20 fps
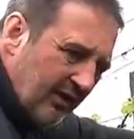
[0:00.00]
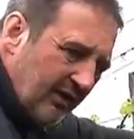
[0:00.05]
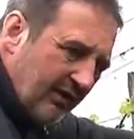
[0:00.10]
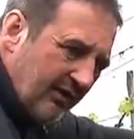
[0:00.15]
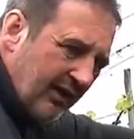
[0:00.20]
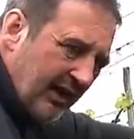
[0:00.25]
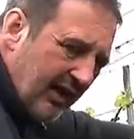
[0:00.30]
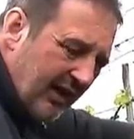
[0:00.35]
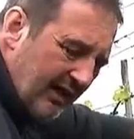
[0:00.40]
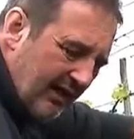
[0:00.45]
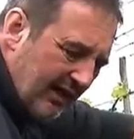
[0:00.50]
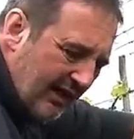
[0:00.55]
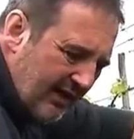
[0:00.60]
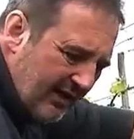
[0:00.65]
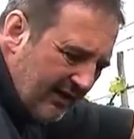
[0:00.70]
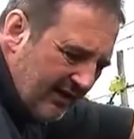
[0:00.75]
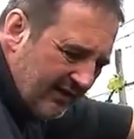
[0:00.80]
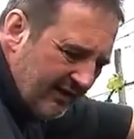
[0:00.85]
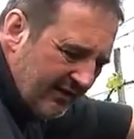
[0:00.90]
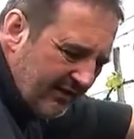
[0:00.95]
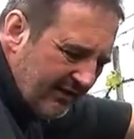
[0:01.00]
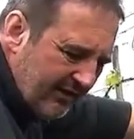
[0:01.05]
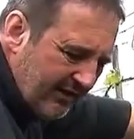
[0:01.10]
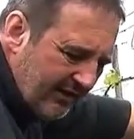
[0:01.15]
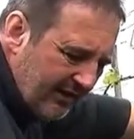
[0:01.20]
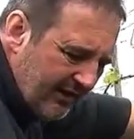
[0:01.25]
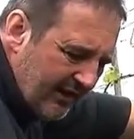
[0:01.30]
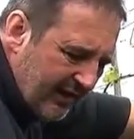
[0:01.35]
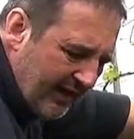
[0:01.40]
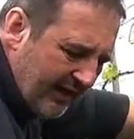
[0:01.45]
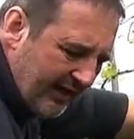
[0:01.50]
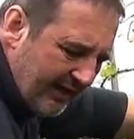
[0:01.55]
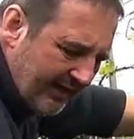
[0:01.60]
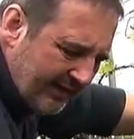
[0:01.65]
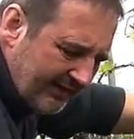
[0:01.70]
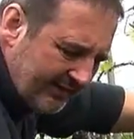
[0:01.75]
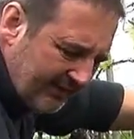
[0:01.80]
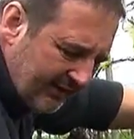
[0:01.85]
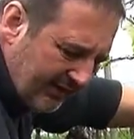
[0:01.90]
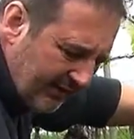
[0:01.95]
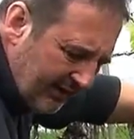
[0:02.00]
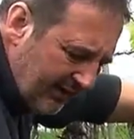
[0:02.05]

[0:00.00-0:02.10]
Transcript: Voilà, là, euh, la herse